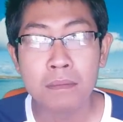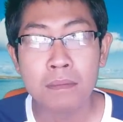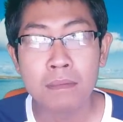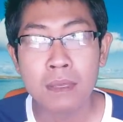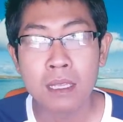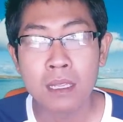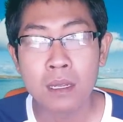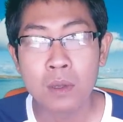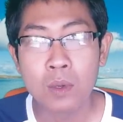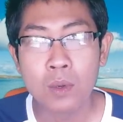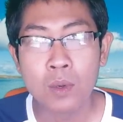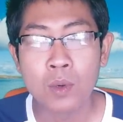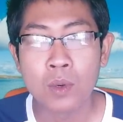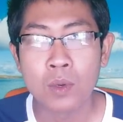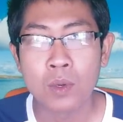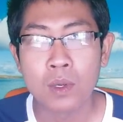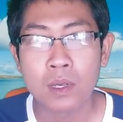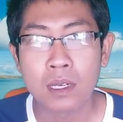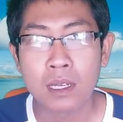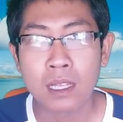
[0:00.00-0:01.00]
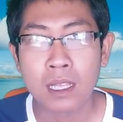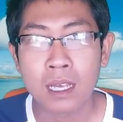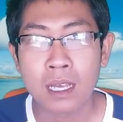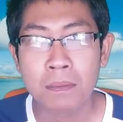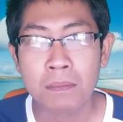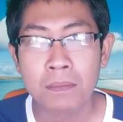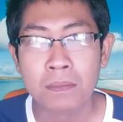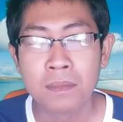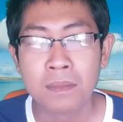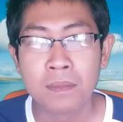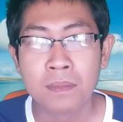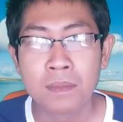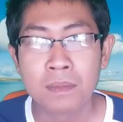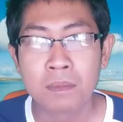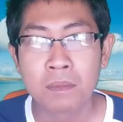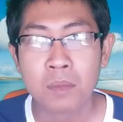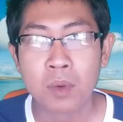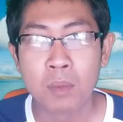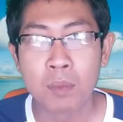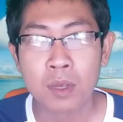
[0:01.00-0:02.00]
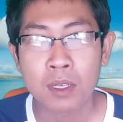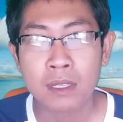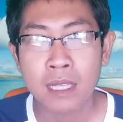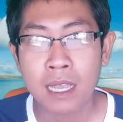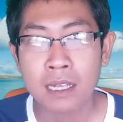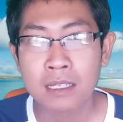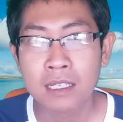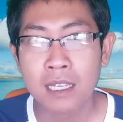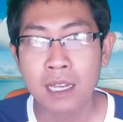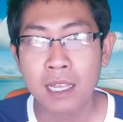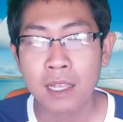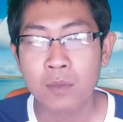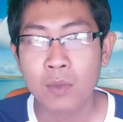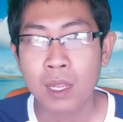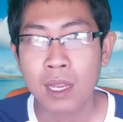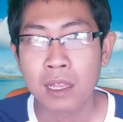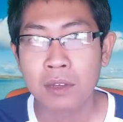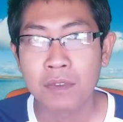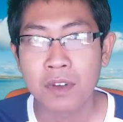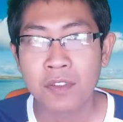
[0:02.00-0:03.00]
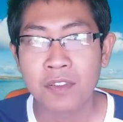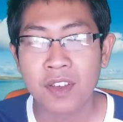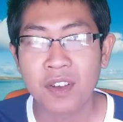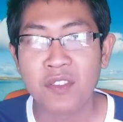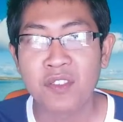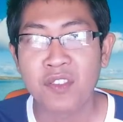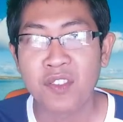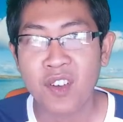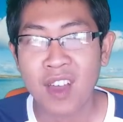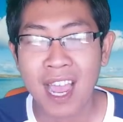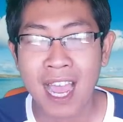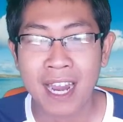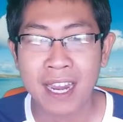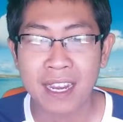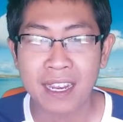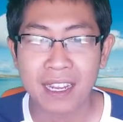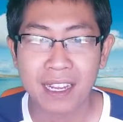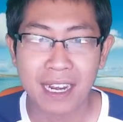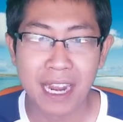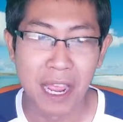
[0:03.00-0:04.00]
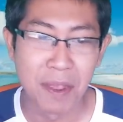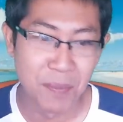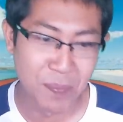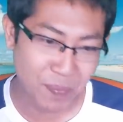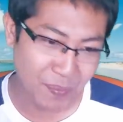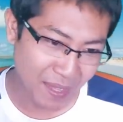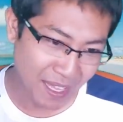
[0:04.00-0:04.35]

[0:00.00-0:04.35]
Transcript: มีลูกนะครับ ผมก็ตั้งชื่อเล่นไว้แล้วว่าฟันฟานนะครับ